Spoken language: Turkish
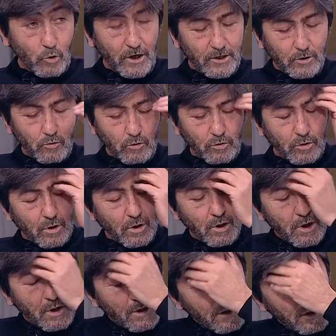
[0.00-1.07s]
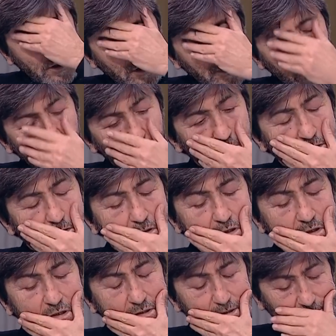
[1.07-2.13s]
Bu ayrı konu.
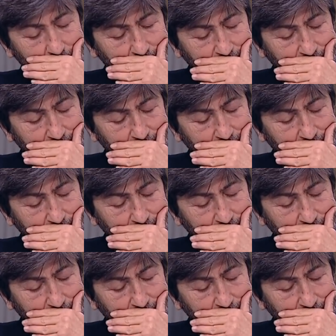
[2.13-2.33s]
Ee,